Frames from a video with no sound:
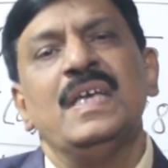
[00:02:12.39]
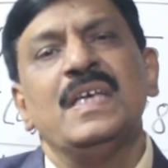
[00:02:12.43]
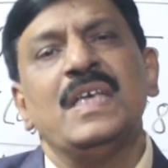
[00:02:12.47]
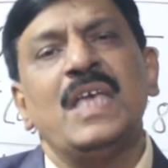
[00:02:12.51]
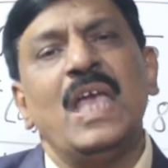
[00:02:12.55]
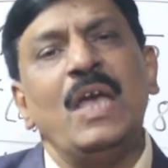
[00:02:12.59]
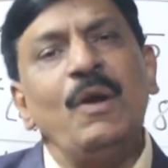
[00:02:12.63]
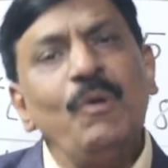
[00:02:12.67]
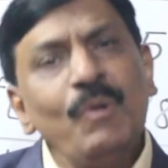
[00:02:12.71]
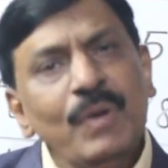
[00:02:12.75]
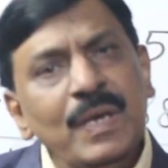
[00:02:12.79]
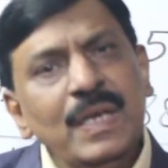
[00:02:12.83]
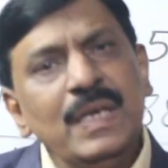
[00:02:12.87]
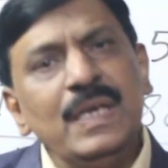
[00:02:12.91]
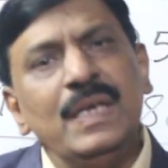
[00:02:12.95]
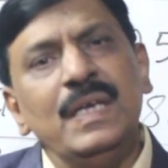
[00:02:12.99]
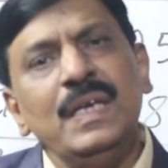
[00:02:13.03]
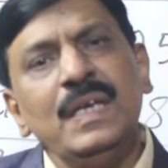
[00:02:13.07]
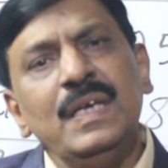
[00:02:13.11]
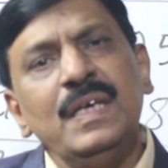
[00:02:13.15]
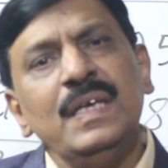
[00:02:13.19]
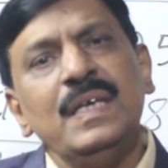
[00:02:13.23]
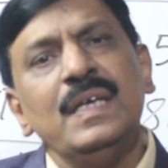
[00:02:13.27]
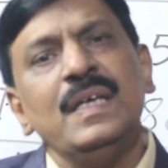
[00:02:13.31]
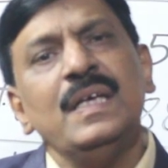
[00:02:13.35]
क्योंकि
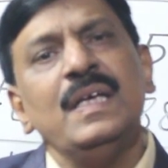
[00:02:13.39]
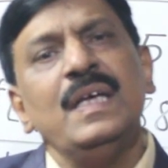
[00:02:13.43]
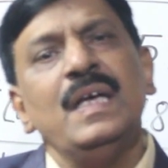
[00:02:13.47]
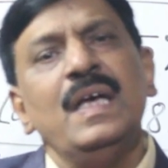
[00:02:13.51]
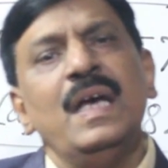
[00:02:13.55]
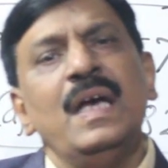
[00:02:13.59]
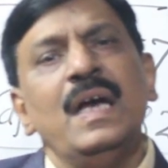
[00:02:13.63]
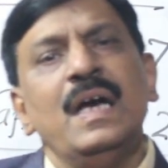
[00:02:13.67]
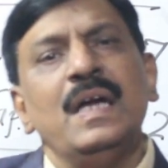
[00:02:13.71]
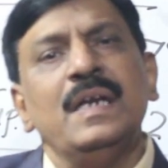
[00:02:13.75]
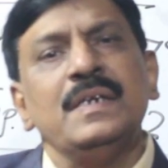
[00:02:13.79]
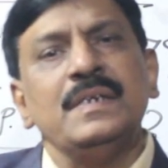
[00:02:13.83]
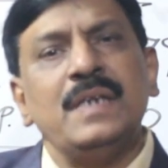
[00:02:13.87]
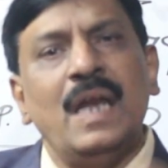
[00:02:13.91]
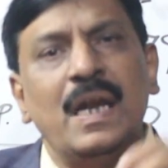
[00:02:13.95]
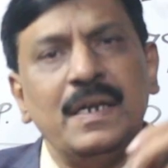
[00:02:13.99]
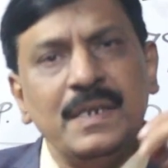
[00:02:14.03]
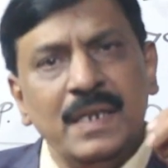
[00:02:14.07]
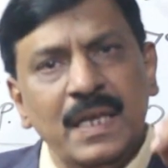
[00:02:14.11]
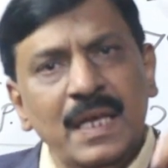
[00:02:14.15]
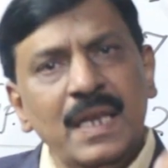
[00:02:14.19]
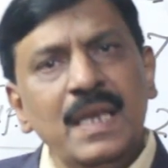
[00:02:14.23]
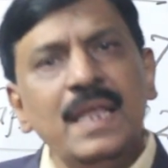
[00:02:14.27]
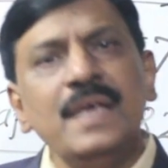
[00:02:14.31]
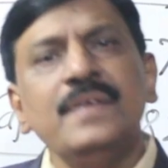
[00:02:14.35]

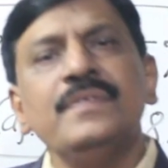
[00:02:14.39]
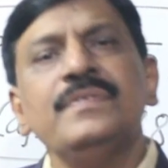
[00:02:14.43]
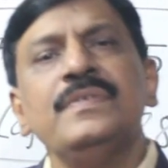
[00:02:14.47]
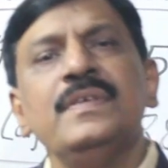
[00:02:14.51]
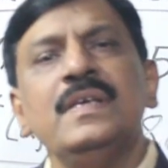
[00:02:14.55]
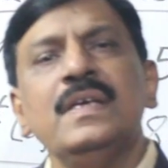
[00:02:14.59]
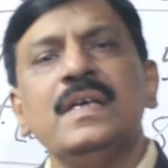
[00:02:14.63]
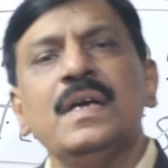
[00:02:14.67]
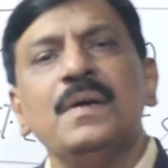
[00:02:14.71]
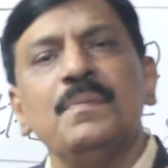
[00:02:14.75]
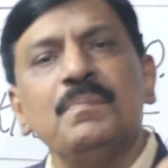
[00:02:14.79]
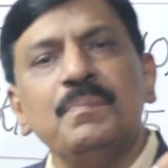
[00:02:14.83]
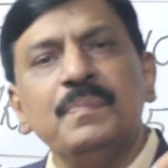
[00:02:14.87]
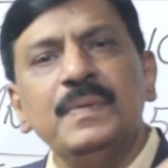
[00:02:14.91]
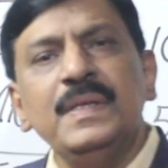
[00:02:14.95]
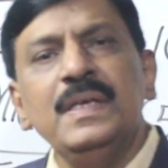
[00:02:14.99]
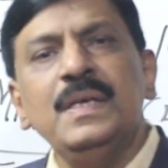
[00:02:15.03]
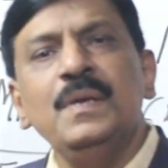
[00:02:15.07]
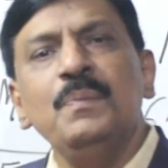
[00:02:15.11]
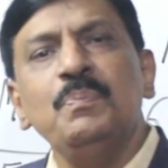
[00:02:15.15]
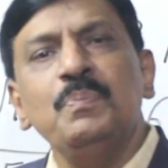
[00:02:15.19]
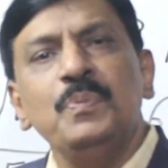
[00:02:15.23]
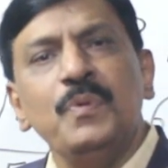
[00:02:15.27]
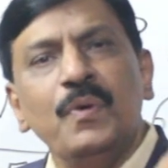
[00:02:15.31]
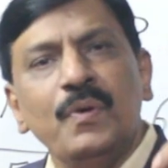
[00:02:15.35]
टाटा एलेक्सी
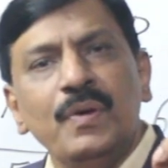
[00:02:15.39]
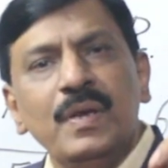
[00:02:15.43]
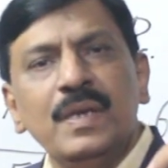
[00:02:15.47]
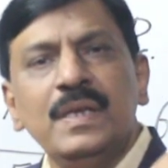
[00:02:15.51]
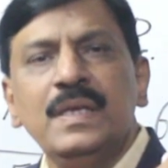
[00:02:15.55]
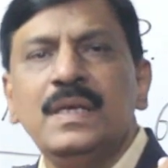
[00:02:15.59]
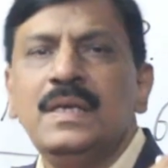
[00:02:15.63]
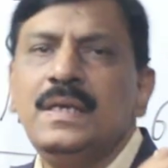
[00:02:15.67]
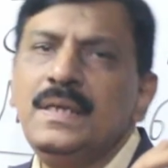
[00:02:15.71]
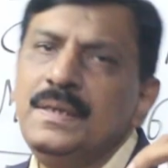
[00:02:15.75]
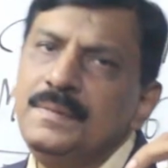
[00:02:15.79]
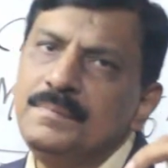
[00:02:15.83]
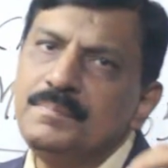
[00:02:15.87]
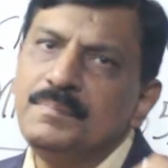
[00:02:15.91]
कंपनी प्योरली